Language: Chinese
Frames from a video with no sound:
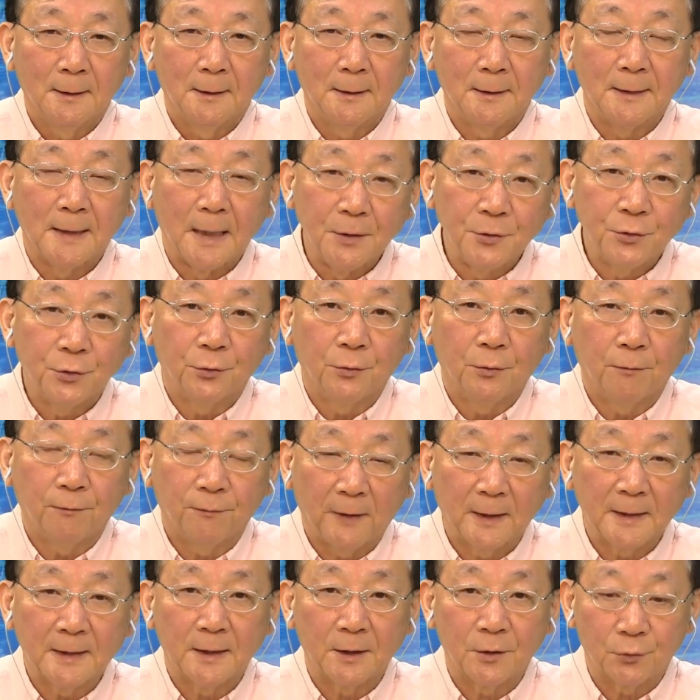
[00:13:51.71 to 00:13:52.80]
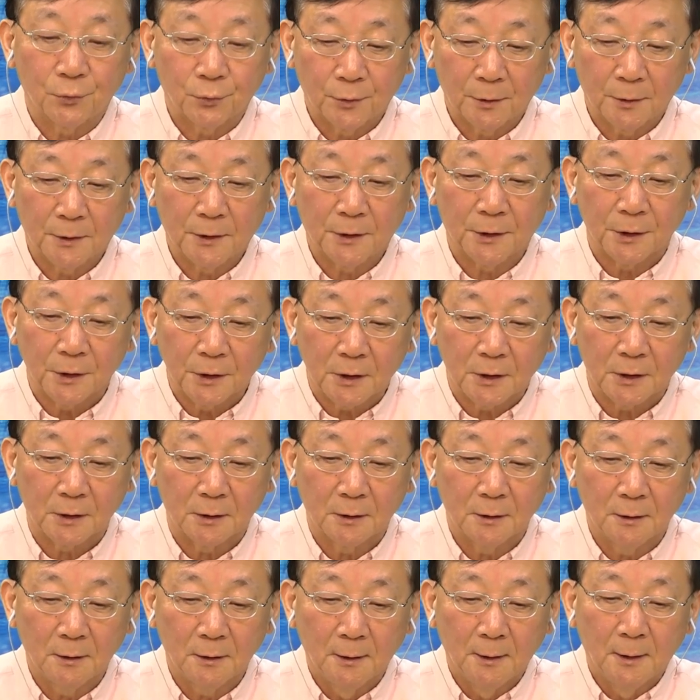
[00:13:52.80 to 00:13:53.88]
研究发现说，其
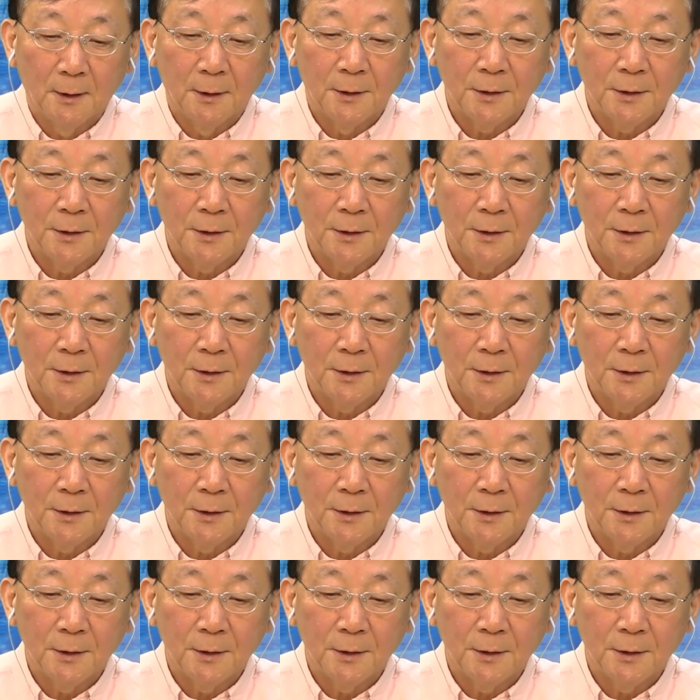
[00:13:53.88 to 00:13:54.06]
实。